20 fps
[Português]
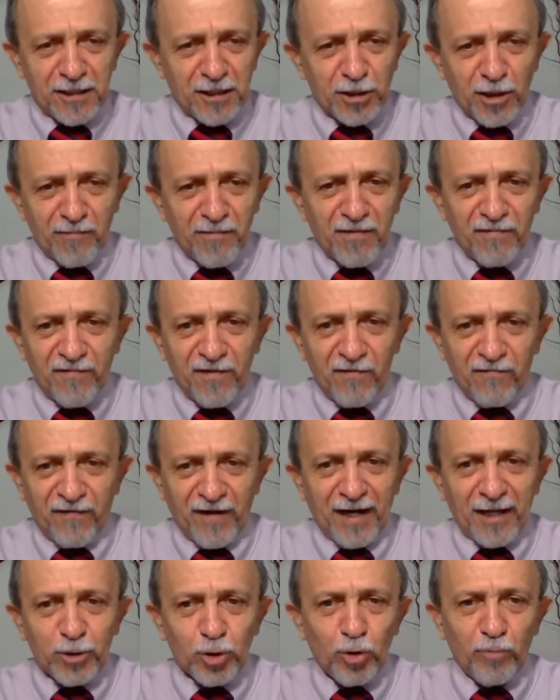você já me viu
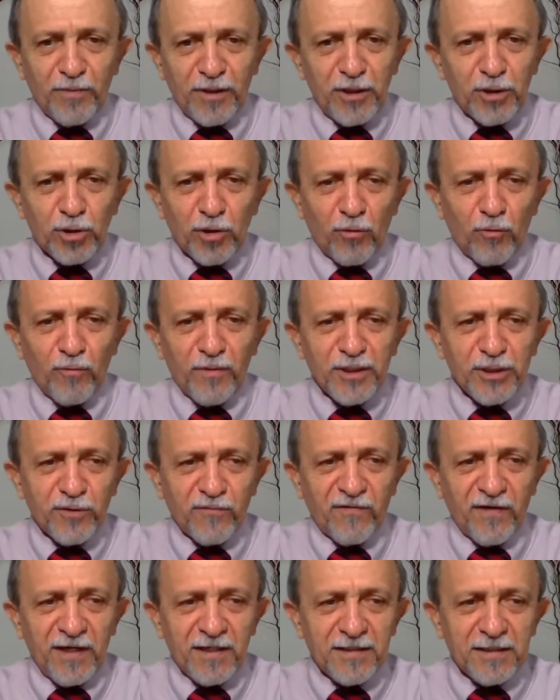falar sobre isso
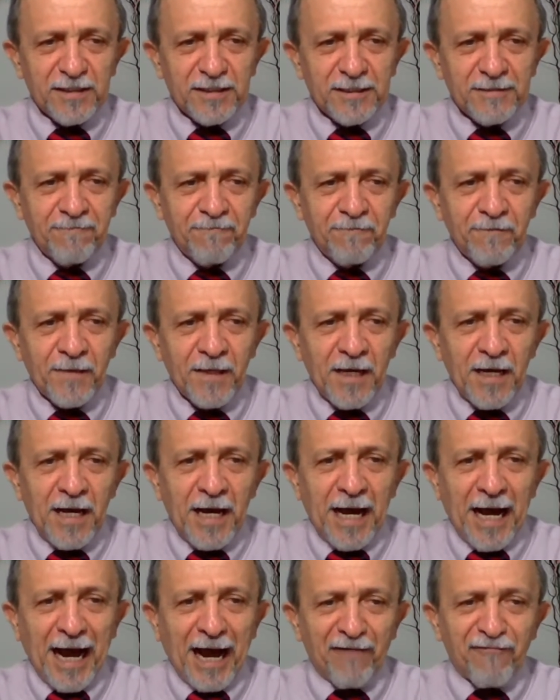algumas vezes.
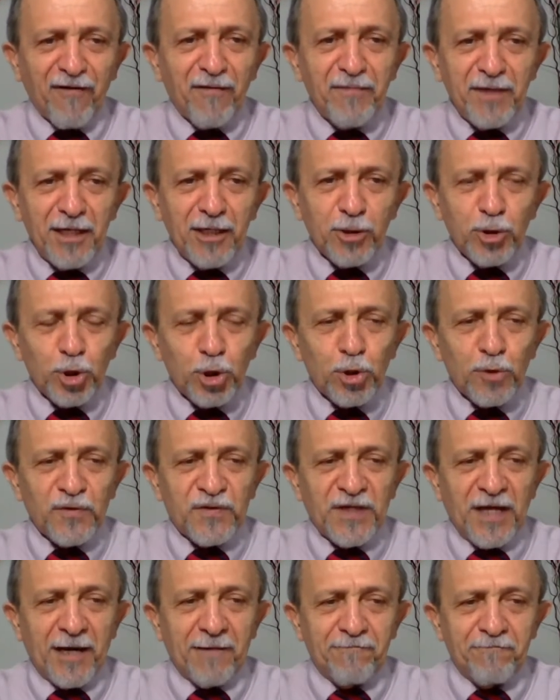A família de
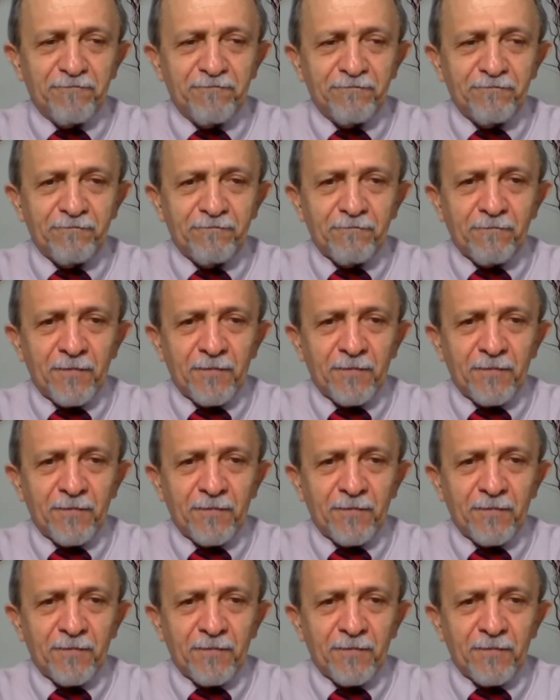José.